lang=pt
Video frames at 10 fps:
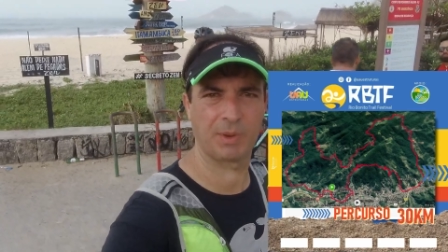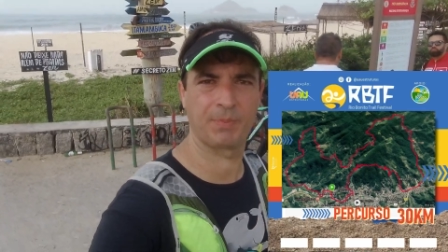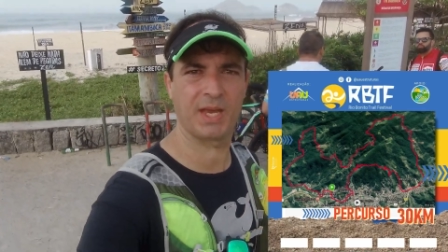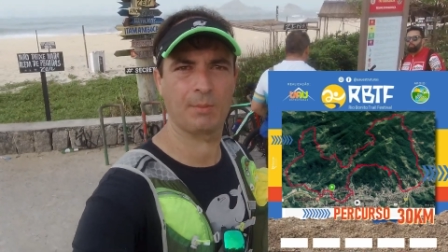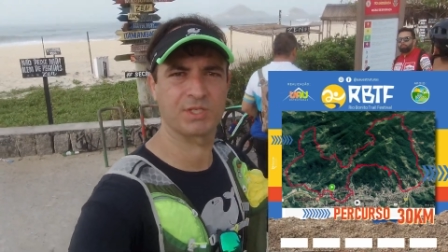para
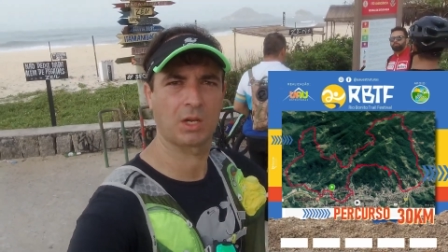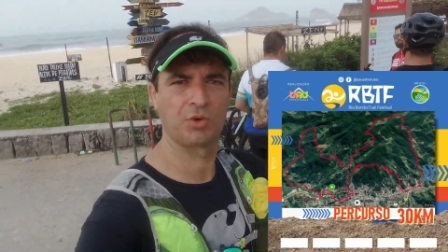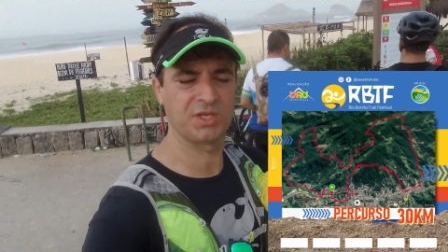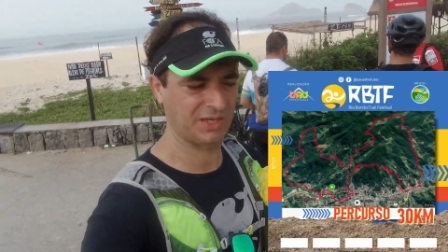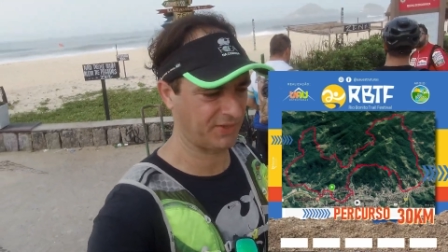Piabas, que é a
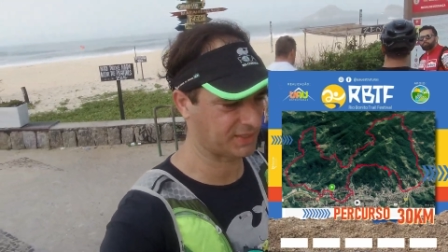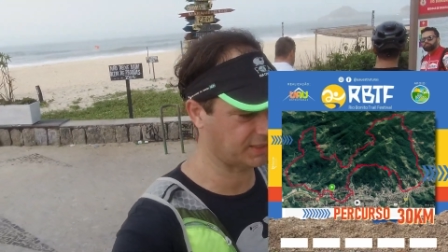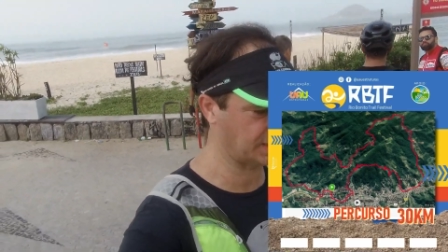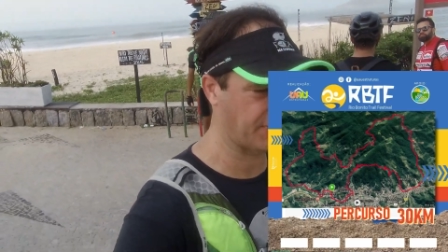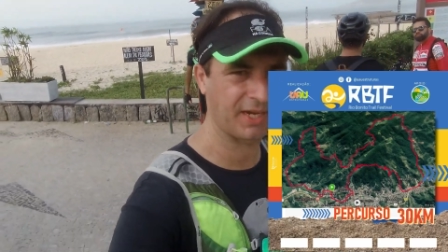corrida que vai ser
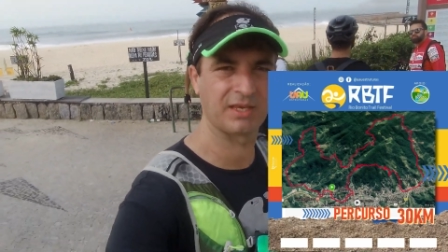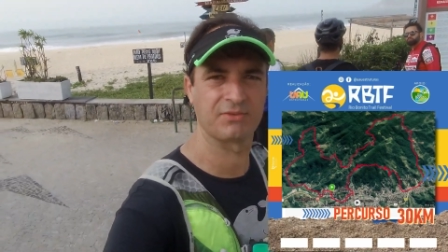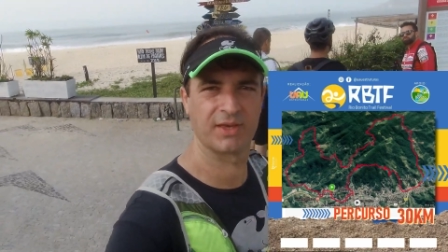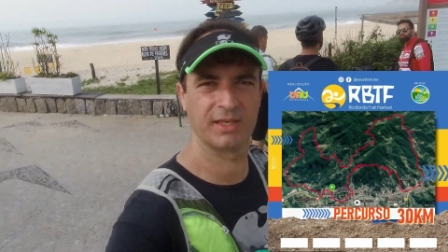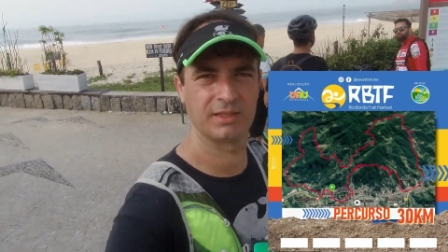semana que
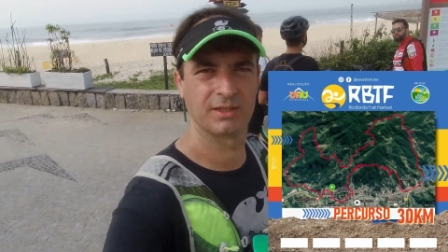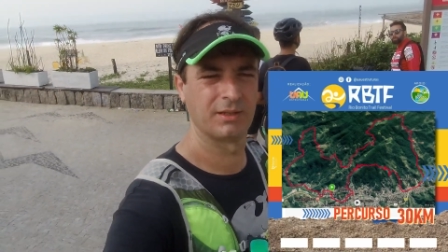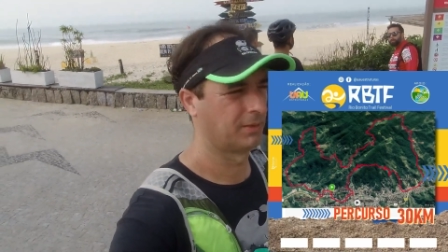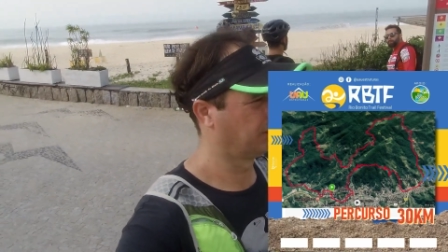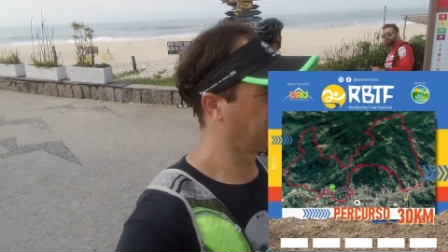vem,
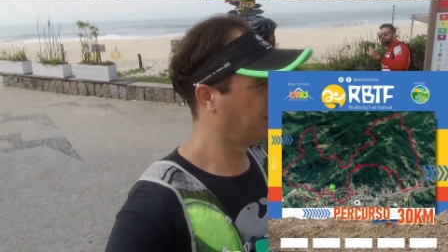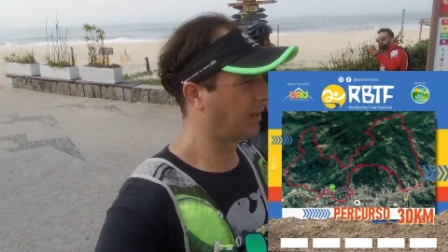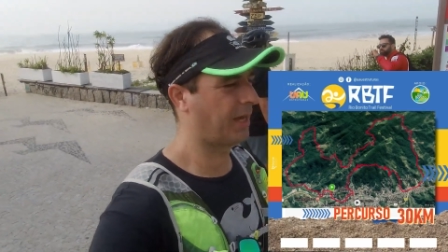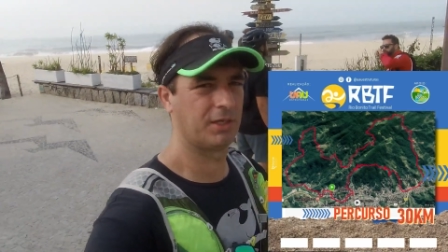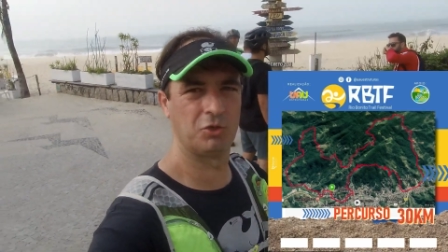
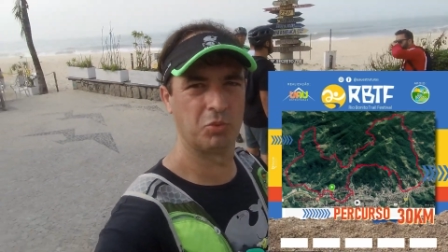lá em Rio